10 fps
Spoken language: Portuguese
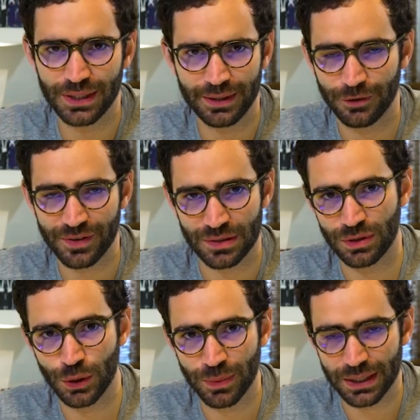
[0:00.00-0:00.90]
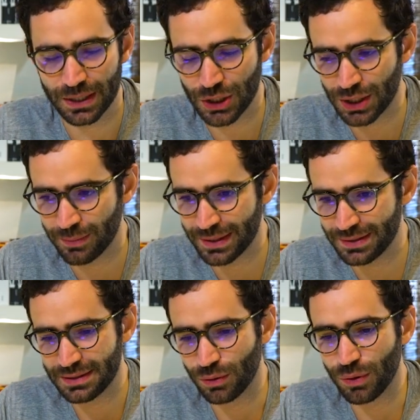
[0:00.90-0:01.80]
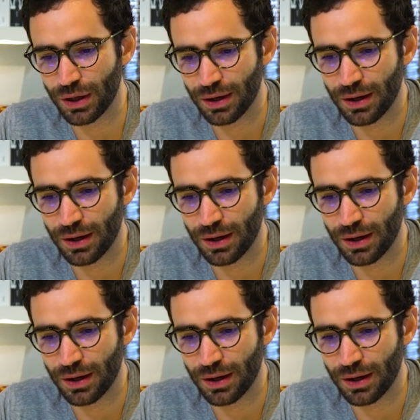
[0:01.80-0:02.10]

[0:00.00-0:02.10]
E aí não fazendo nenhuma crítica, mas são é,